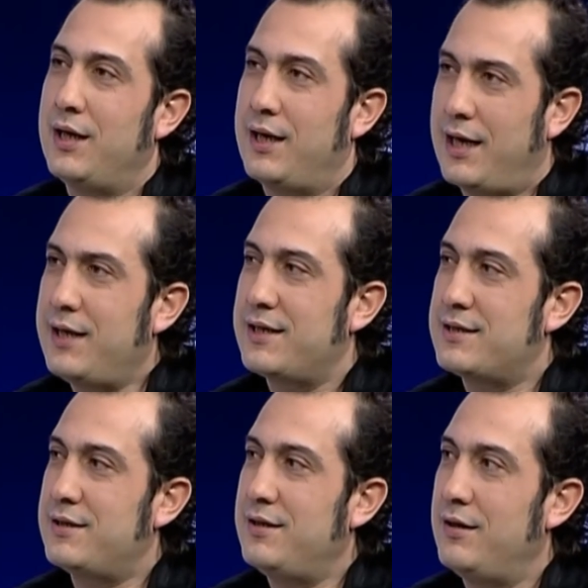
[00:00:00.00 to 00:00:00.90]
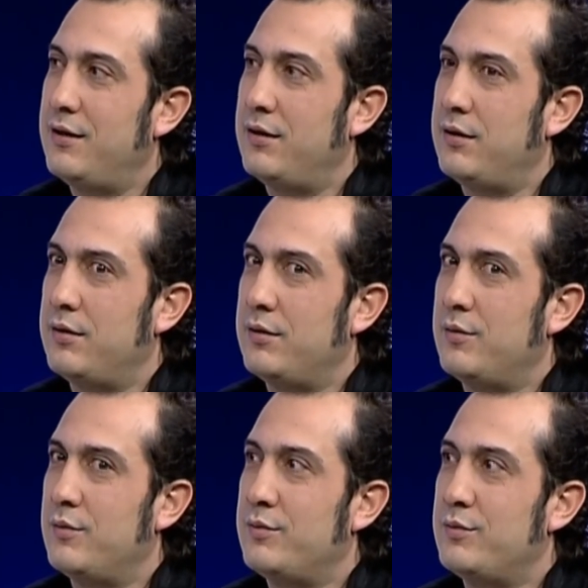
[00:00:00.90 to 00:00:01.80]
herkes de
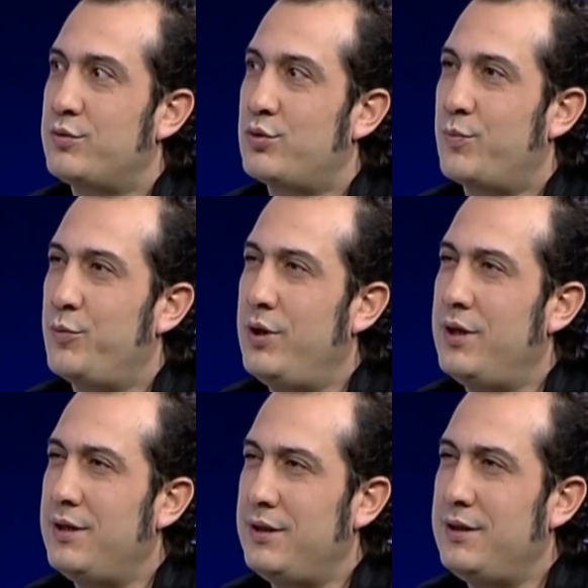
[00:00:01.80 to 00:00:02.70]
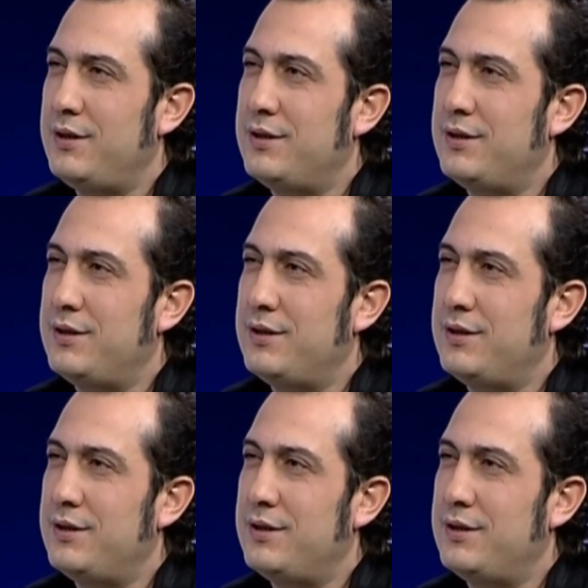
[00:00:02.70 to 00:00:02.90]
çok böyle e,